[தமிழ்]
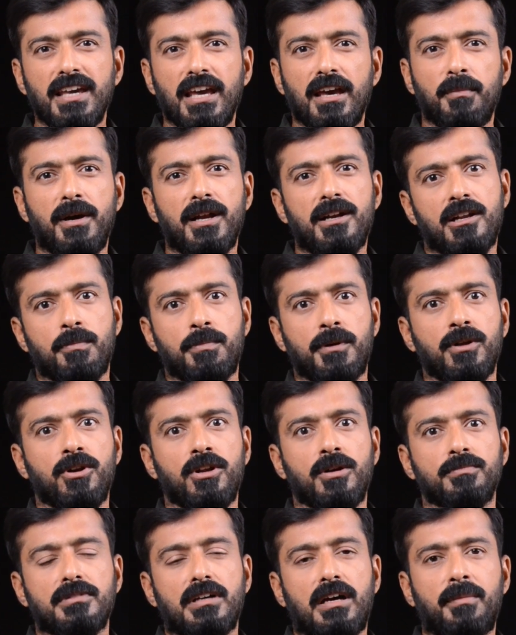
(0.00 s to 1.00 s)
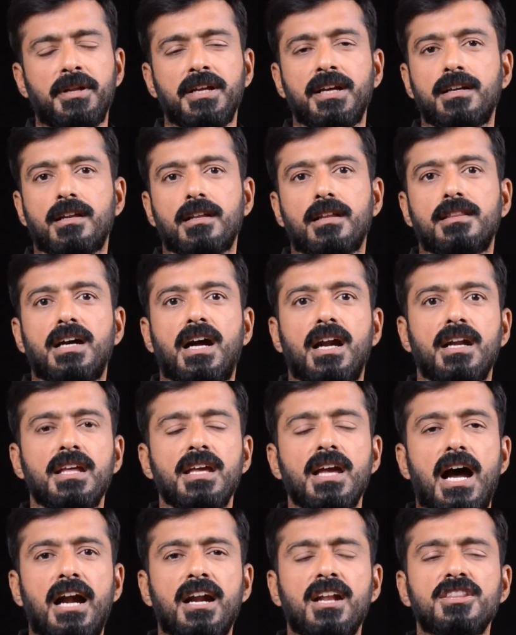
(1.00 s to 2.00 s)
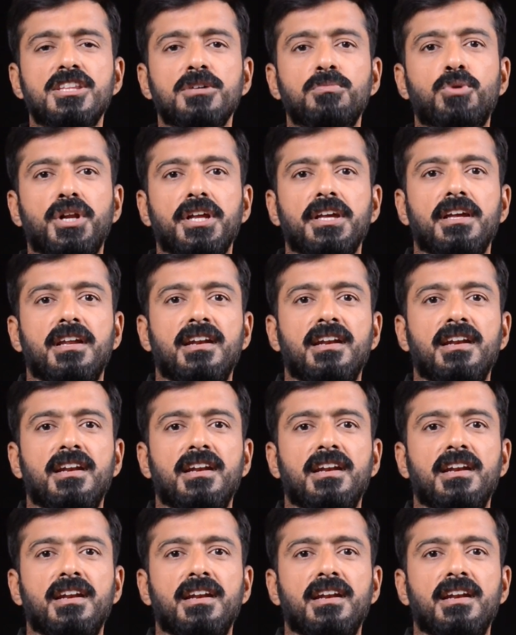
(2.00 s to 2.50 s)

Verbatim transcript: ஏமாற்றப்படுகிறோம் அப்படிங்கறத தாண்டி அடுத்த முறை